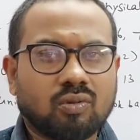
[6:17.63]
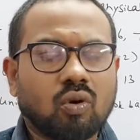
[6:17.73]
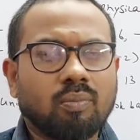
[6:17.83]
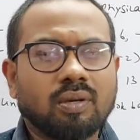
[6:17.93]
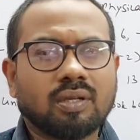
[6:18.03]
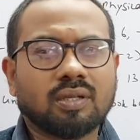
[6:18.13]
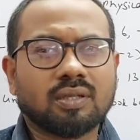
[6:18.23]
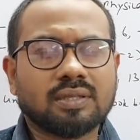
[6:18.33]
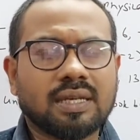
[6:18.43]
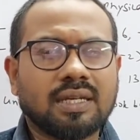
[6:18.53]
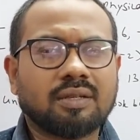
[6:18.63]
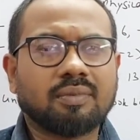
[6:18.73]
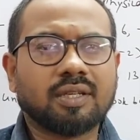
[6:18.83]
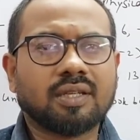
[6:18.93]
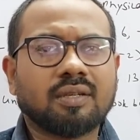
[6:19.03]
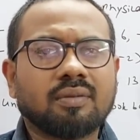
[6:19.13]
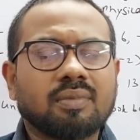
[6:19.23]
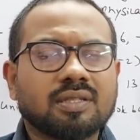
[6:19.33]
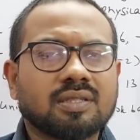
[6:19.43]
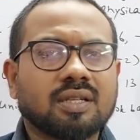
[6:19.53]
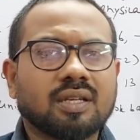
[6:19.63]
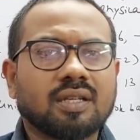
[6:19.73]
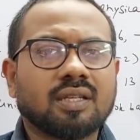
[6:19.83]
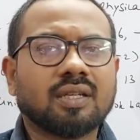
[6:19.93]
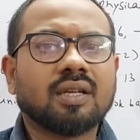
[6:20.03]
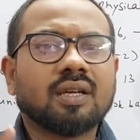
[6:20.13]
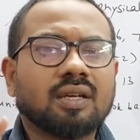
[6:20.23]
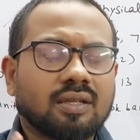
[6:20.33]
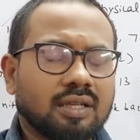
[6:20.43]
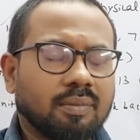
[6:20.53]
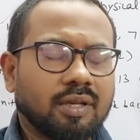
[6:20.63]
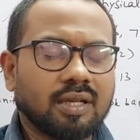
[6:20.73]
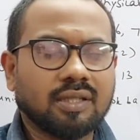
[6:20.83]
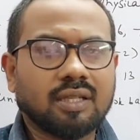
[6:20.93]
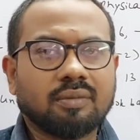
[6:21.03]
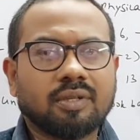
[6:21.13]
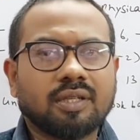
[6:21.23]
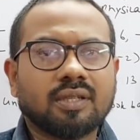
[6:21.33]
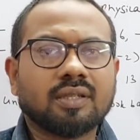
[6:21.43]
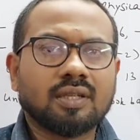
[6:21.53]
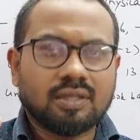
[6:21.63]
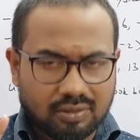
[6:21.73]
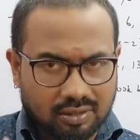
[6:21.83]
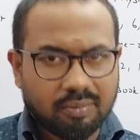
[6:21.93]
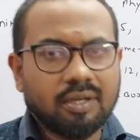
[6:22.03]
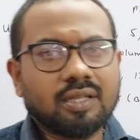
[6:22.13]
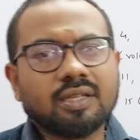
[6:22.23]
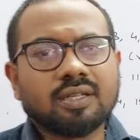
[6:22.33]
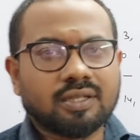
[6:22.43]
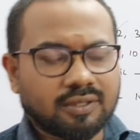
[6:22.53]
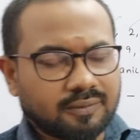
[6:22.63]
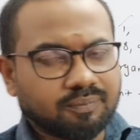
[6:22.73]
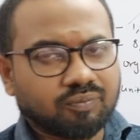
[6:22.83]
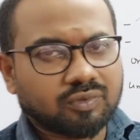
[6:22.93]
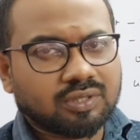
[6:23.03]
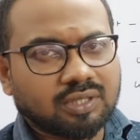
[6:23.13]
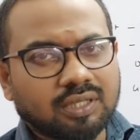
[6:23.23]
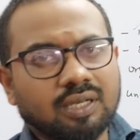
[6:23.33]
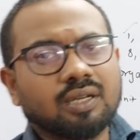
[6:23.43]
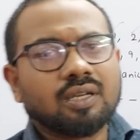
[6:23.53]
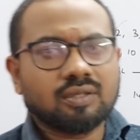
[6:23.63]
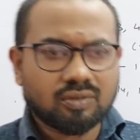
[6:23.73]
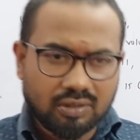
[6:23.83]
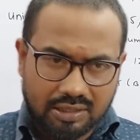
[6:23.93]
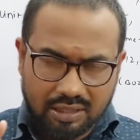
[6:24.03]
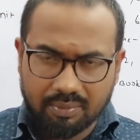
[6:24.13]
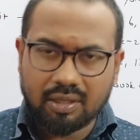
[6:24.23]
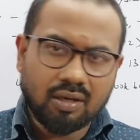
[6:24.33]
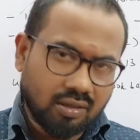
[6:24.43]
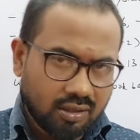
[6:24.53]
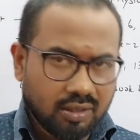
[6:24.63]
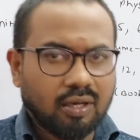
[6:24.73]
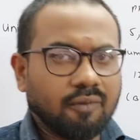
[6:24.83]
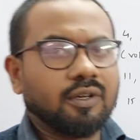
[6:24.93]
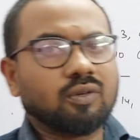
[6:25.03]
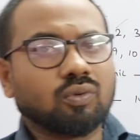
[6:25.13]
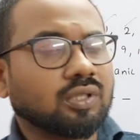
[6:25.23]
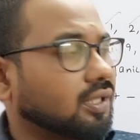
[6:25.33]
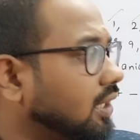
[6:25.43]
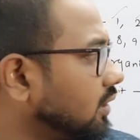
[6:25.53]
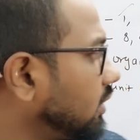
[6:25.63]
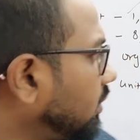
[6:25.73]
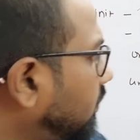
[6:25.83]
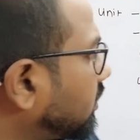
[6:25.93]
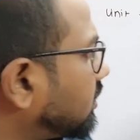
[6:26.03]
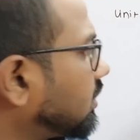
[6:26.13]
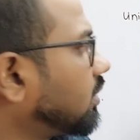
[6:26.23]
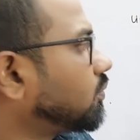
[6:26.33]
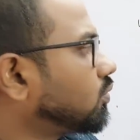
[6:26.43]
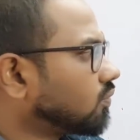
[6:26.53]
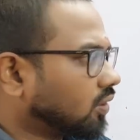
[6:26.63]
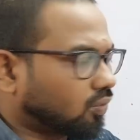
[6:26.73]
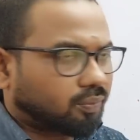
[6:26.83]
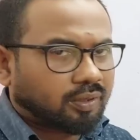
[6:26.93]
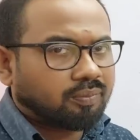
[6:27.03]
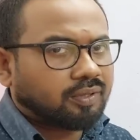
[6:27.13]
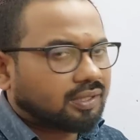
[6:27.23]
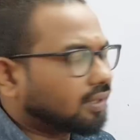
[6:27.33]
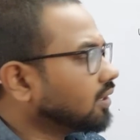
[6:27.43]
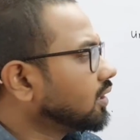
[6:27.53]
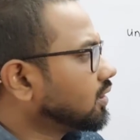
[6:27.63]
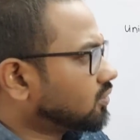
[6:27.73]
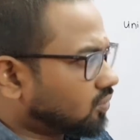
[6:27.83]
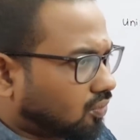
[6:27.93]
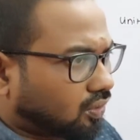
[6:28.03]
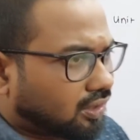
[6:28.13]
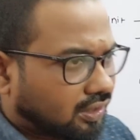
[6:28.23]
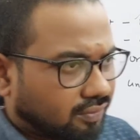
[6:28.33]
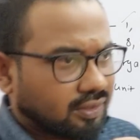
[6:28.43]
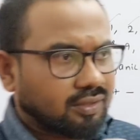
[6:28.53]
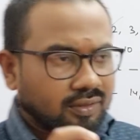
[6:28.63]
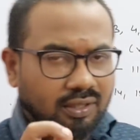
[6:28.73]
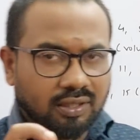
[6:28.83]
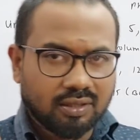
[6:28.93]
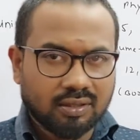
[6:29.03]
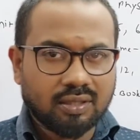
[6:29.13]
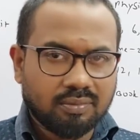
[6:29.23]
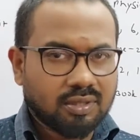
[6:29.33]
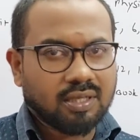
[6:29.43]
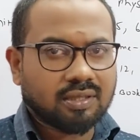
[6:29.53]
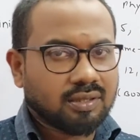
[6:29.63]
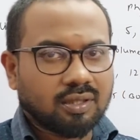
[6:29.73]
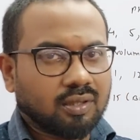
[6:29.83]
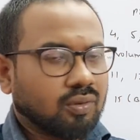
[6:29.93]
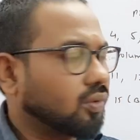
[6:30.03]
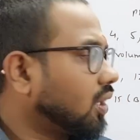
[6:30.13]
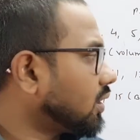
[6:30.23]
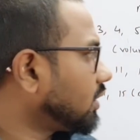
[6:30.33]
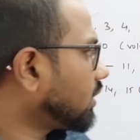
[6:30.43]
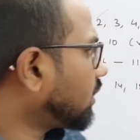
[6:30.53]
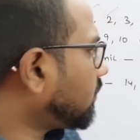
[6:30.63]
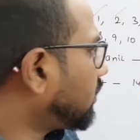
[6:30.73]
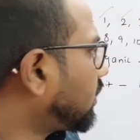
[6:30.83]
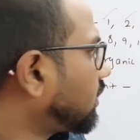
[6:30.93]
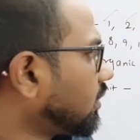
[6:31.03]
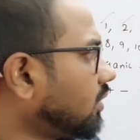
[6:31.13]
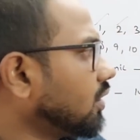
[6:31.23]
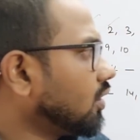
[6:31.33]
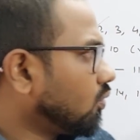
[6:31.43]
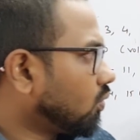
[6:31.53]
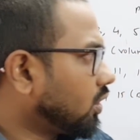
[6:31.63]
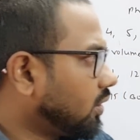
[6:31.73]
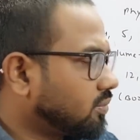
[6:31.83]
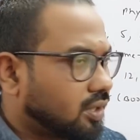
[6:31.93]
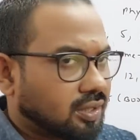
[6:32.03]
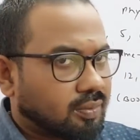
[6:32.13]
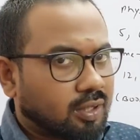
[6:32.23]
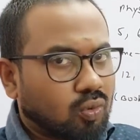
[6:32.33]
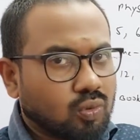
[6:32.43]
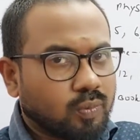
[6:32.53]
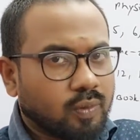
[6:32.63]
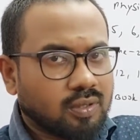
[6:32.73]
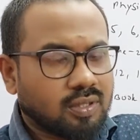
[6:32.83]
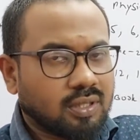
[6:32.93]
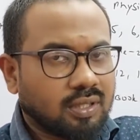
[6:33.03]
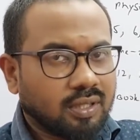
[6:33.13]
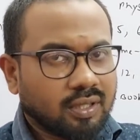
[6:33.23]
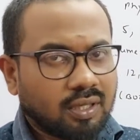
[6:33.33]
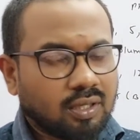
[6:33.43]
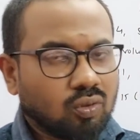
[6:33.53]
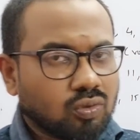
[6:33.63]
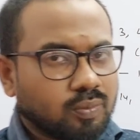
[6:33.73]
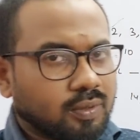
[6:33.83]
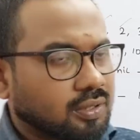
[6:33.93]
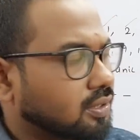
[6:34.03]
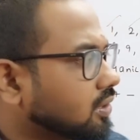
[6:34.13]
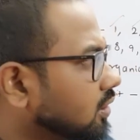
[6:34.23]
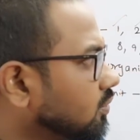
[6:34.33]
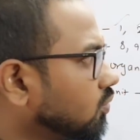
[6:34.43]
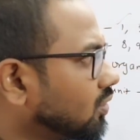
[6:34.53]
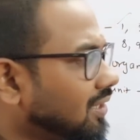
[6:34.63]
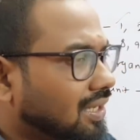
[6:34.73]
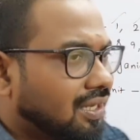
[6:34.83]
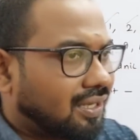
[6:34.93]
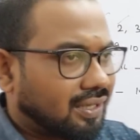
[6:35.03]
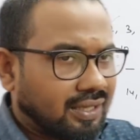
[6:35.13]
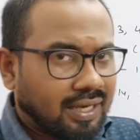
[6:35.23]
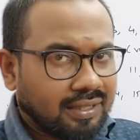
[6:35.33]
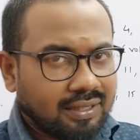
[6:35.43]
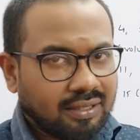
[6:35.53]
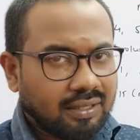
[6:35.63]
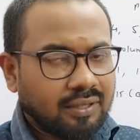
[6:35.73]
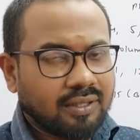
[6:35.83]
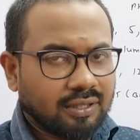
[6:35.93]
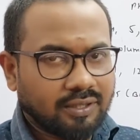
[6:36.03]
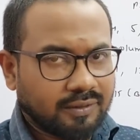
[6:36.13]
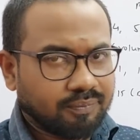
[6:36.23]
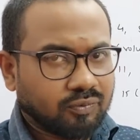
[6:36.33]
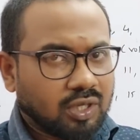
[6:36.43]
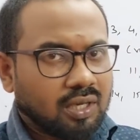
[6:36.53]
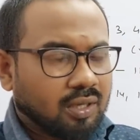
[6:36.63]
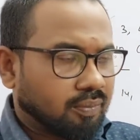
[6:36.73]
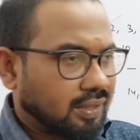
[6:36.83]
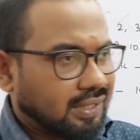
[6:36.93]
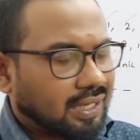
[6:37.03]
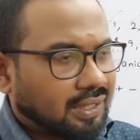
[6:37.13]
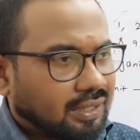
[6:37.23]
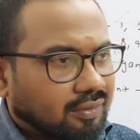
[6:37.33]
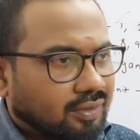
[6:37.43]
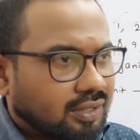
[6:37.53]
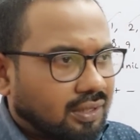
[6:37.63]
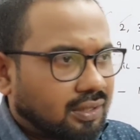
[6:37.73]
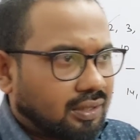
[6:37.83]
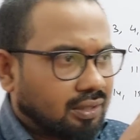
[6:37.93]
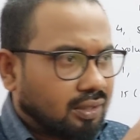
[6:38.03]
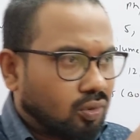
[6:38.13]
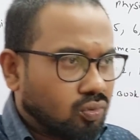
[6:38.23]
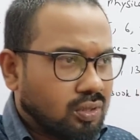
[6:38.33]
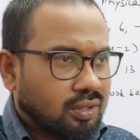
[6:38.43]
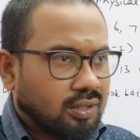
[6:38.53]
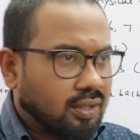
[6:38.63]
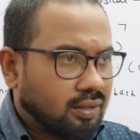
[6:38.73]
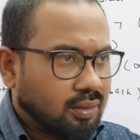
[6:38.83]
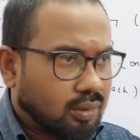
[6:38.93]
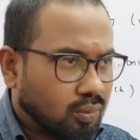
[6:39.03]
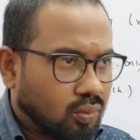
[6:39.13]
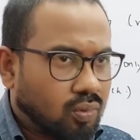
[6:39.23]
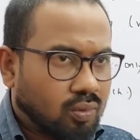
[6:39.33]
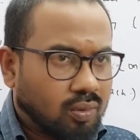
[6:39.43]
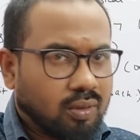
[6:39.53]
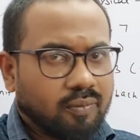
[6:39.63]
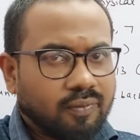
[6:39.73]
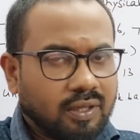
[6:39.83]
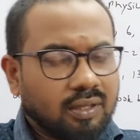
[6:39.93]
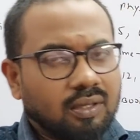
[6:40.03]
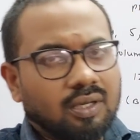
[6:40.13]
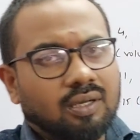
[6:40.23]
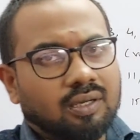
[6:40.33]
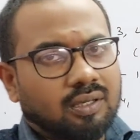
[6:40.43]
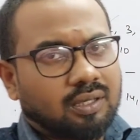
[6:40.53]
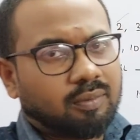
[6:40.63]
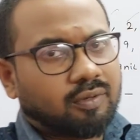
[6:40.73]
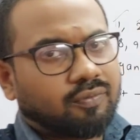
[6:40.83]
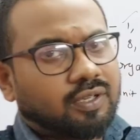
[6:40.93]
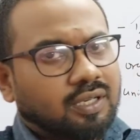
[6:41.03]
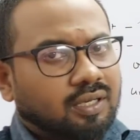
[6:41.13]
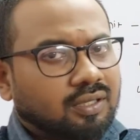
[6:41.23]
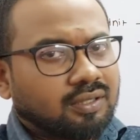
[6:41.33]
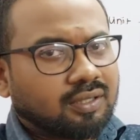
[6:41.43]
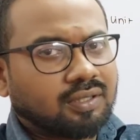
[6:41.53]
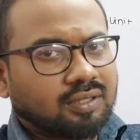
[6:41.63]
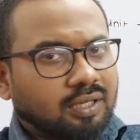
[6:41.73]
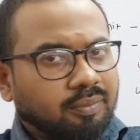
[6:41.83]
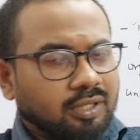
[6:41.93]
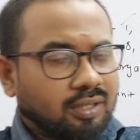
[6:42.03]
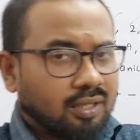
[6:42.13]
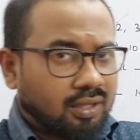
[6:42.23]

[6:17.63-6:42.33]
கோம்பர்க்கு சாண்ட்ரமயரு மஸ்டர்ட் ஆயிலு கெபரியால் தலைமையிடு ஸோ இந்த மாதிரி தான் இருக்குது சரிங்களா ஸோ இதெல்லாமே நான் ஆல்ரெடி ஆஃப் பண்ணி கொடுத்துருக்கேன் அதை நீங்கள் படிச்சிங்கனாலே போதும் ஒர்க் அவுட் பண்ணி பாருங்கள் ஸோ ஒரு இருபது இருபத்தி ரெண்டு நேம் செலெக்ஷன் தான் இருக்கும் அது நீங்கள் என்ன பண்ணுறீங்கன்னா ஒரு நேம் செலெக்ஷன் இப்போ டவுஸ் ப்ராசஸ் எழுதுறீங்கன்னா டவுஸ் ப்ராசஸ் எழுதும் போது ரியாக்டண்ட்டில் எழுதுறீங்க இப்போ ரியாக்டண்ட் வந்து டவுஸ்லேருந்து ஓ ஃபீ நமக்கு ஃபீனால்லேருந்து ஐ மீன்